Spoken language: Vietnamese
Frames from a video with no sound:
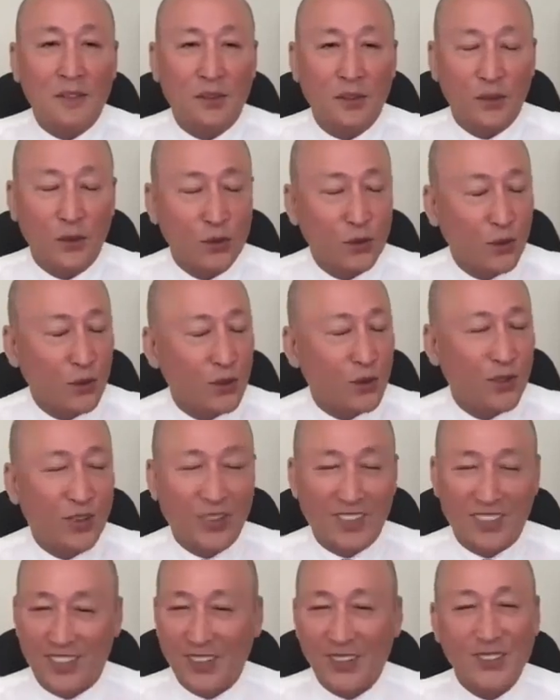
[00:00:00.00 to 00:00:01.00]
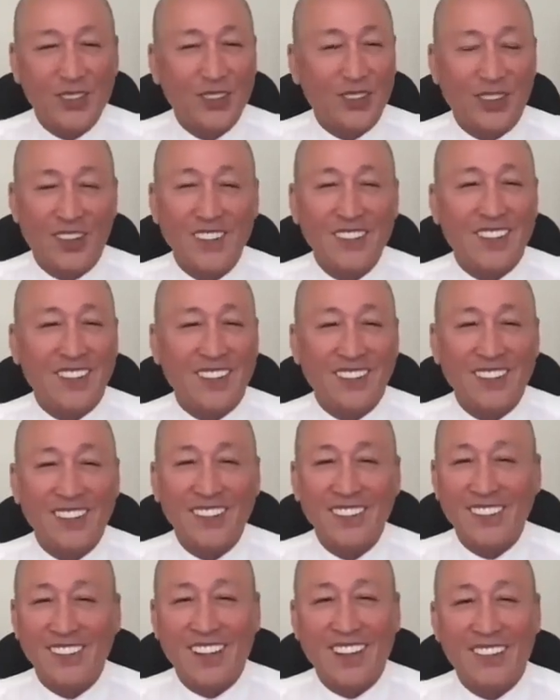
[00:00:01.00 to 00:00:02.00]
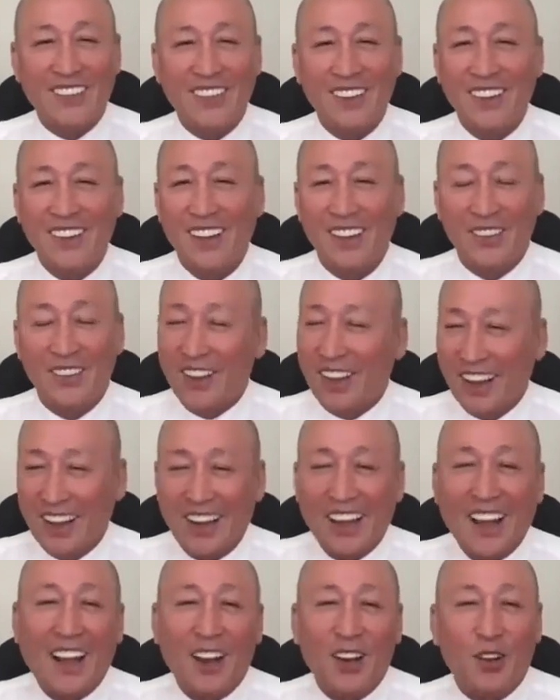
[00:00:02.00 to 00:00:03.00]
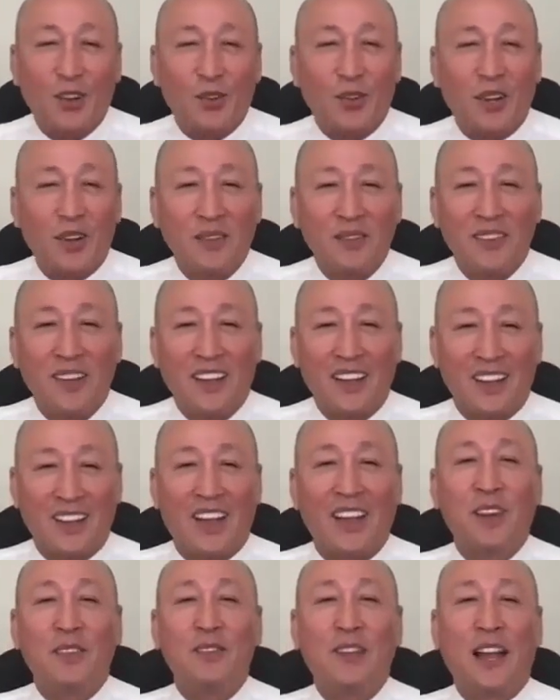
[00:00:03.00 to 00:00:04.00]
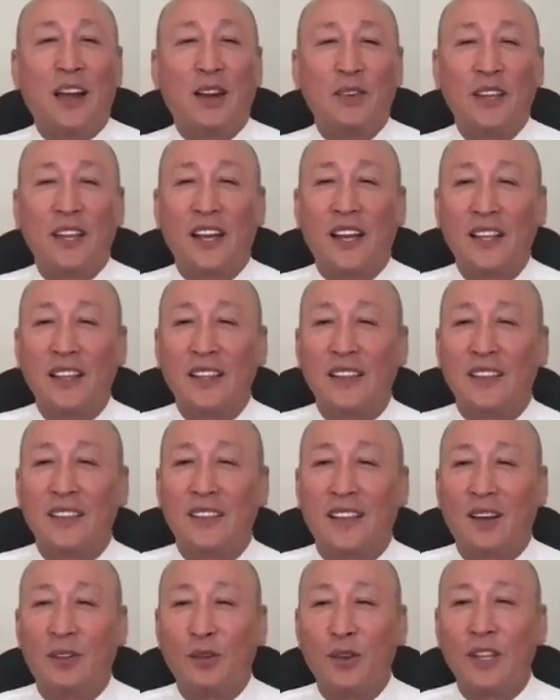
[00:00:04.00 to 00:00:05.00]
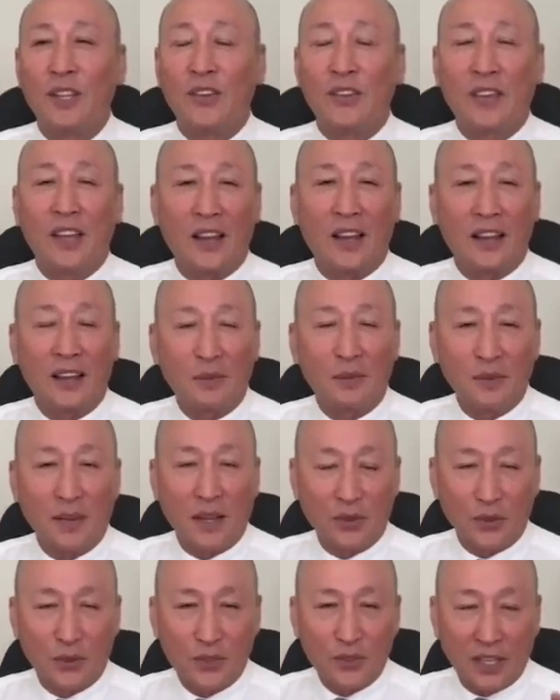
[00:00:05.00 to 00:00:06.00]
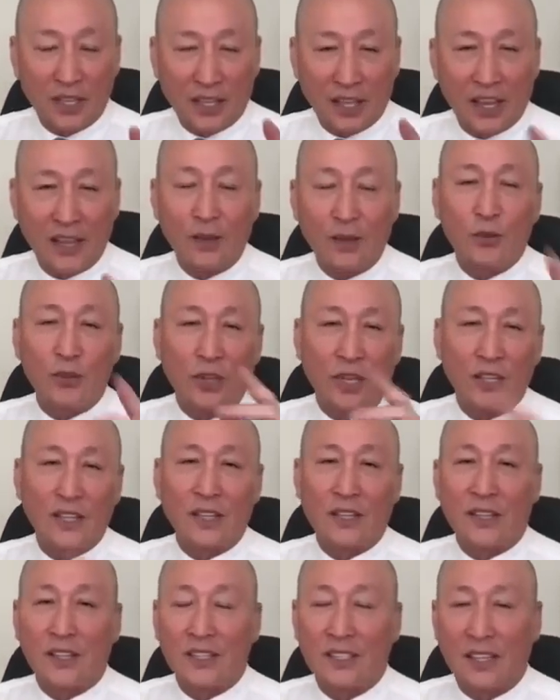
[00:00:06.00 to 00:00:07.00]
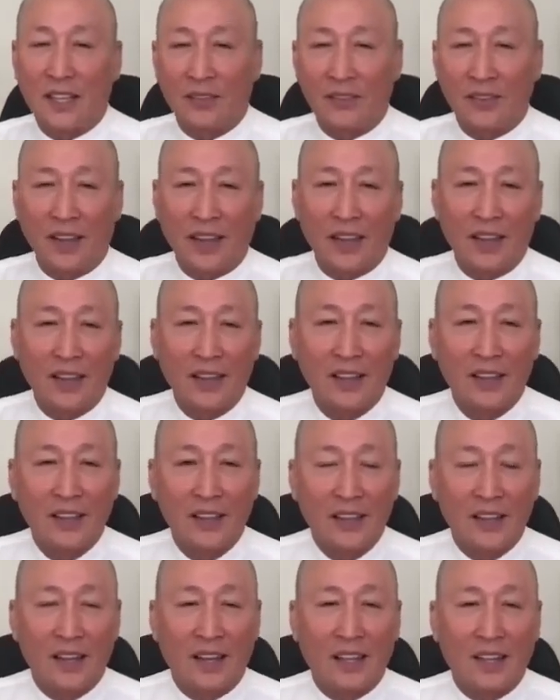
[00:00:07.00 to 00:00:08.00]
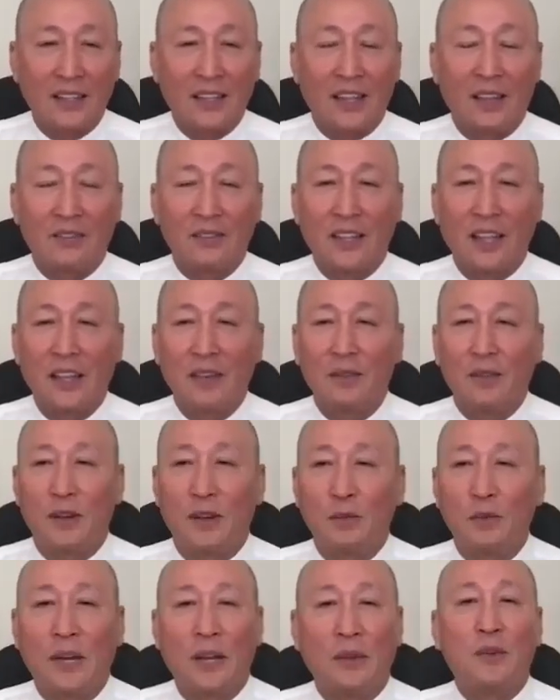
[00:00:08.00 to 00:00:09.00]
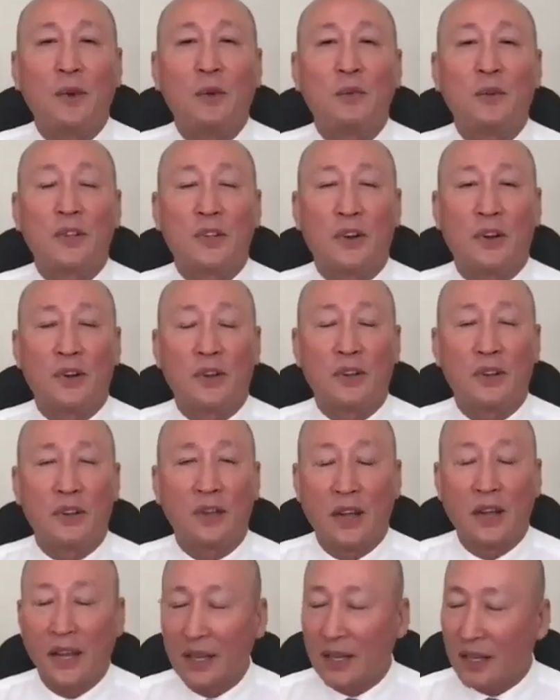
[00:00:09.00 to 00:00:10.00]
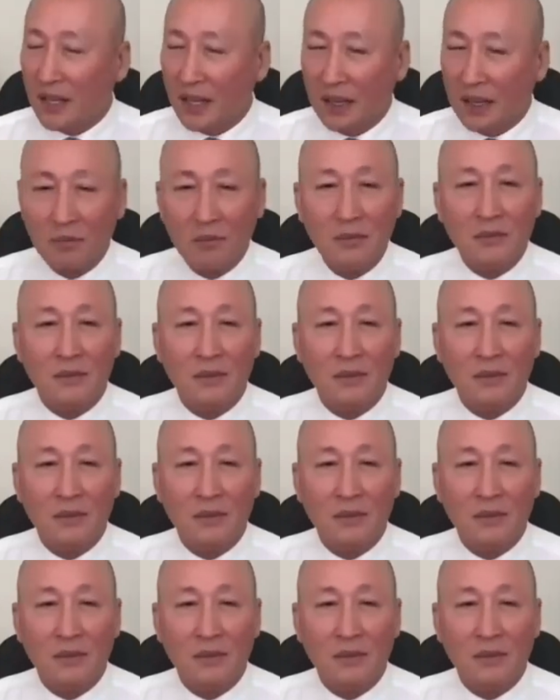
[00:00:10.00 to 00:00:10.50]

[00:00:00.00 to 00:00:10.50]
Còn tôi, chú tôi nói thiệt với anh chị em nó hay lạ lùng lắm. Hôm nào gì hết, không có nhiều giờ, hôm nào chú sẽ kể câu chuyện này cho anh chị em nghe. Anh chị em thấy mà không hạnh phúc nữa thôi, nó hay lắm.